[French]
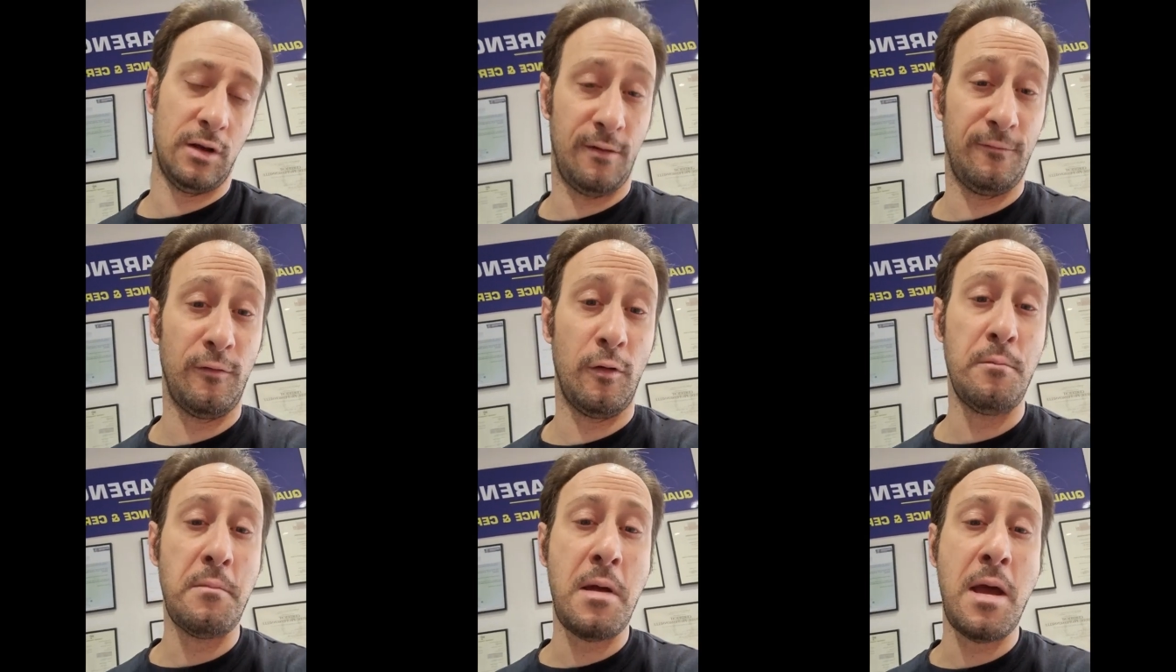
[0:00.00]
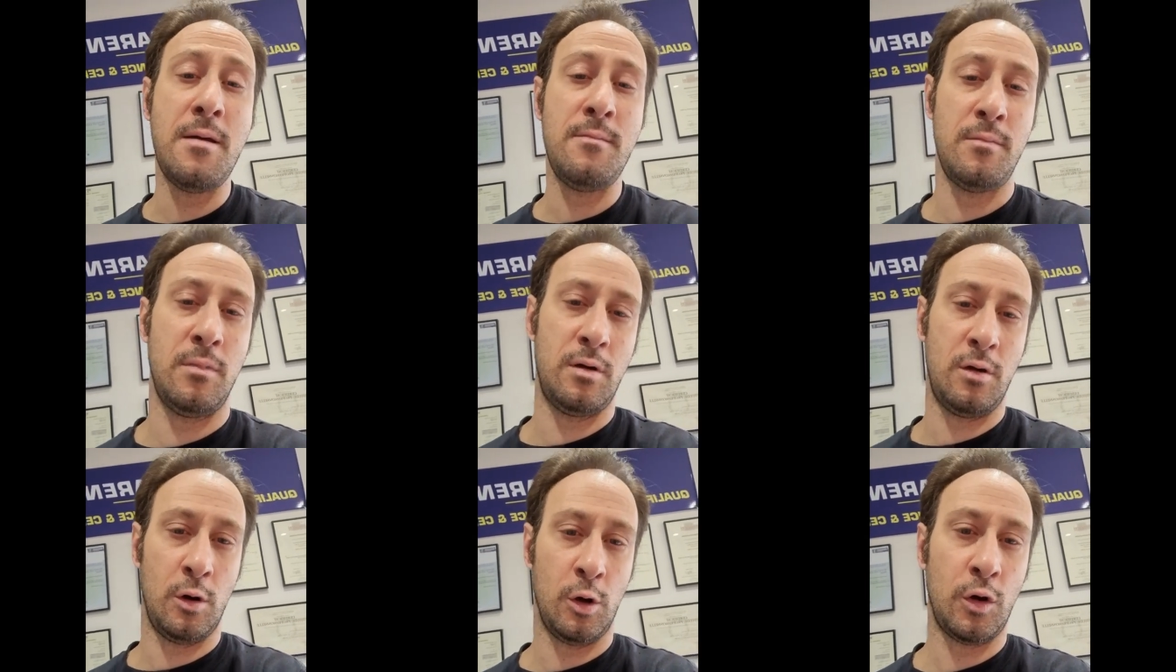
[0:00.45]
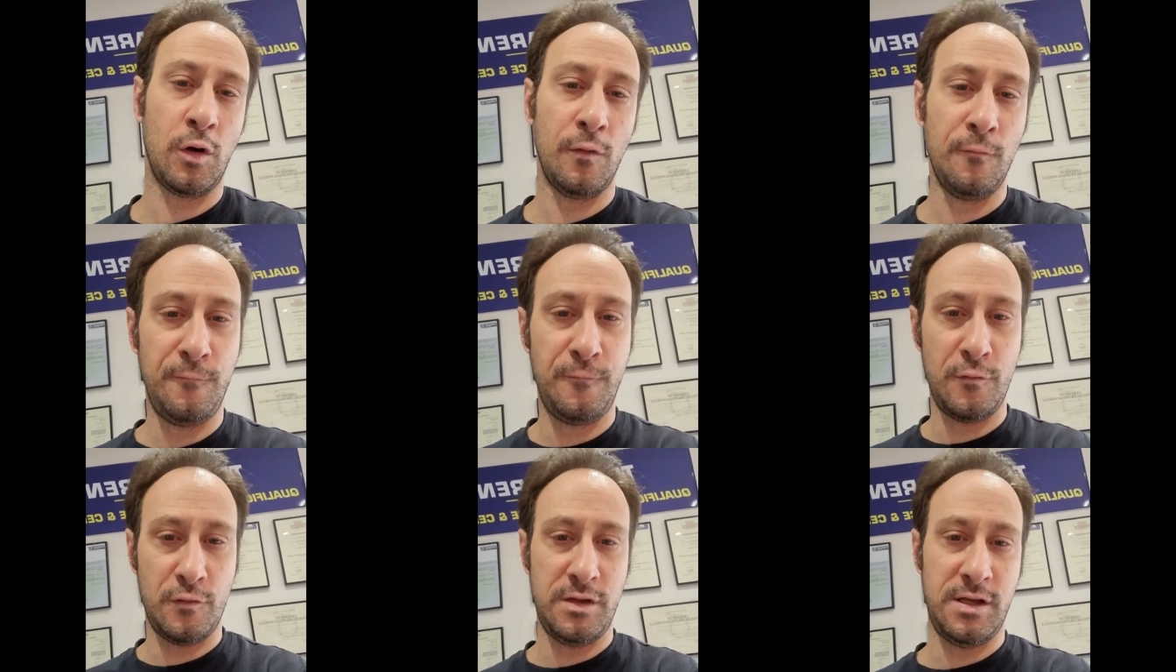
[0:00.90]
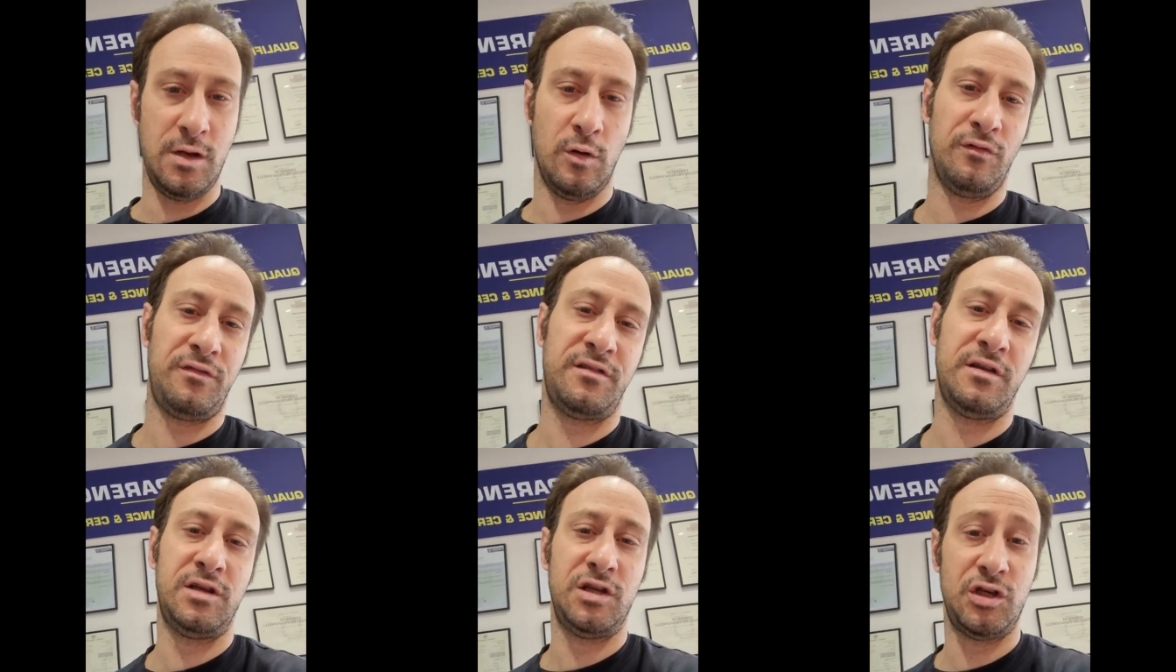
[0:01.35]
Avant même que vous veniez, on
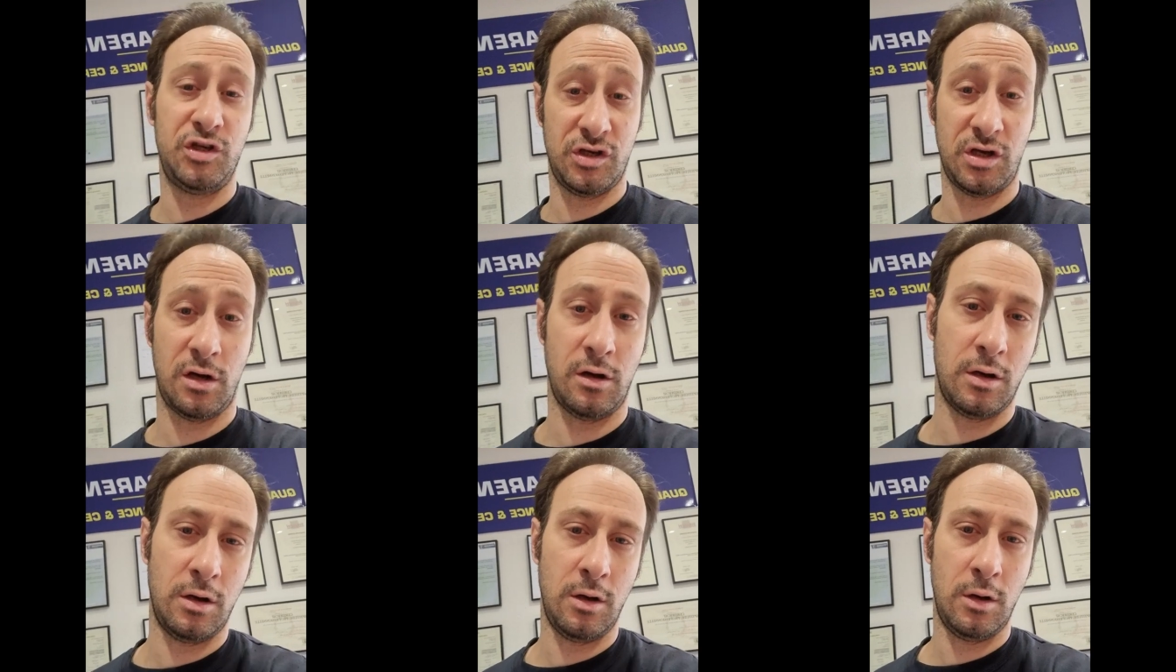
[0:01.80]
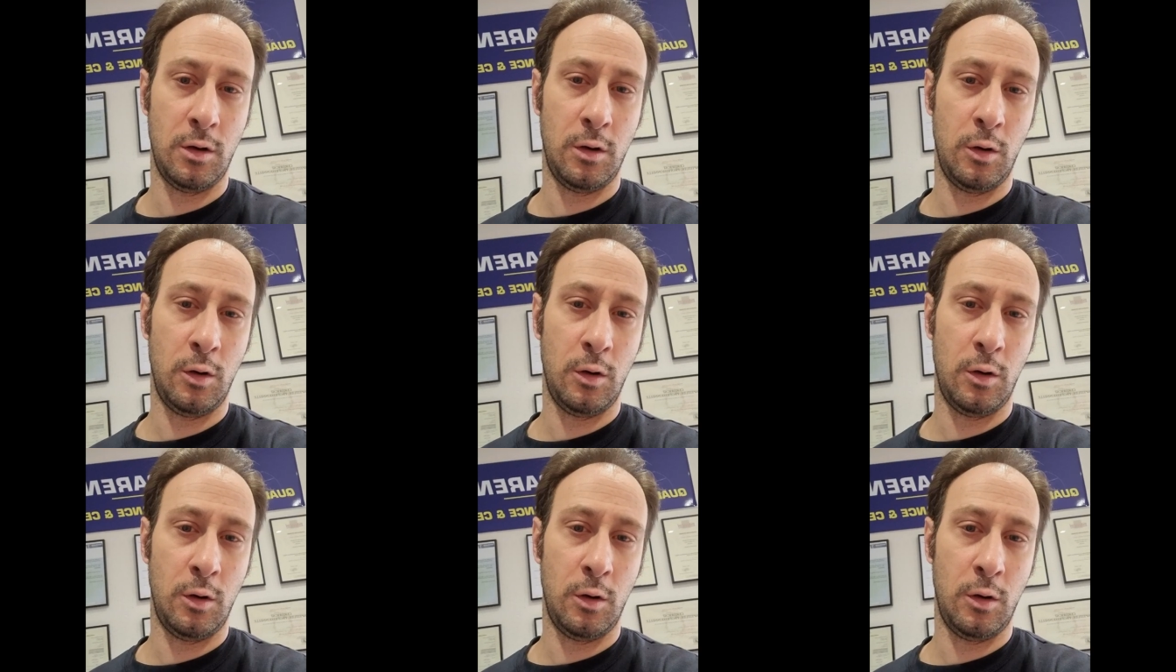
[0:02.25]
sait déjà